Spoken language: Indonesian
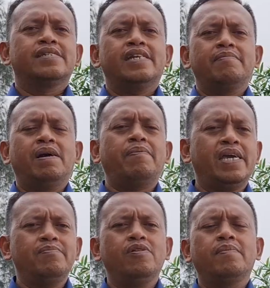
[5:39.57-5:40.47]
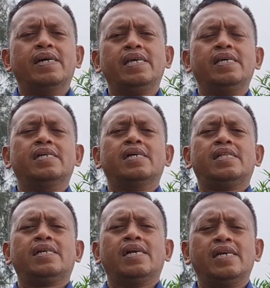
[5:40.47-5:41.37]
Jadi Bapak Ibu mari
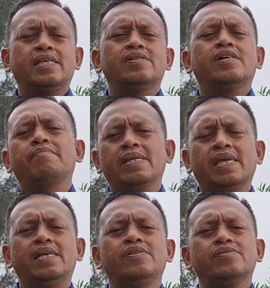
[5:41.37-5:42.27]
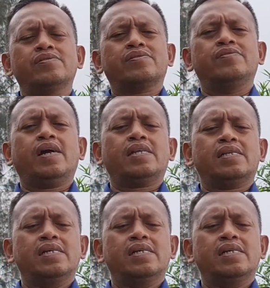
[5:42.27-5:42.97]
ketika kita juga menyanyi untuk Tuhan,